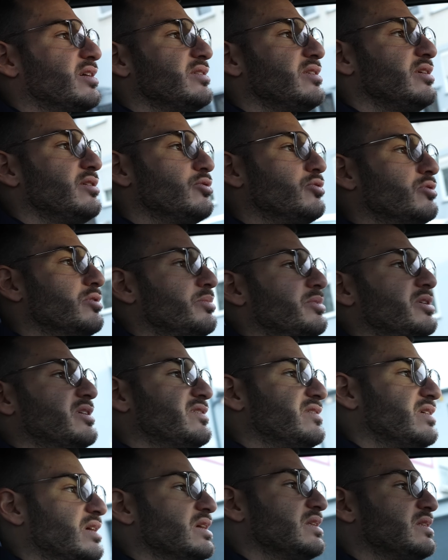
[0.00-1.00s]
hat der Junge mir
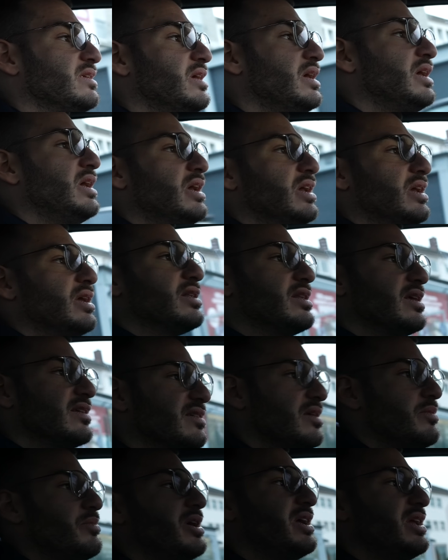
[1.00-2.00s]
gesagt, dass er mal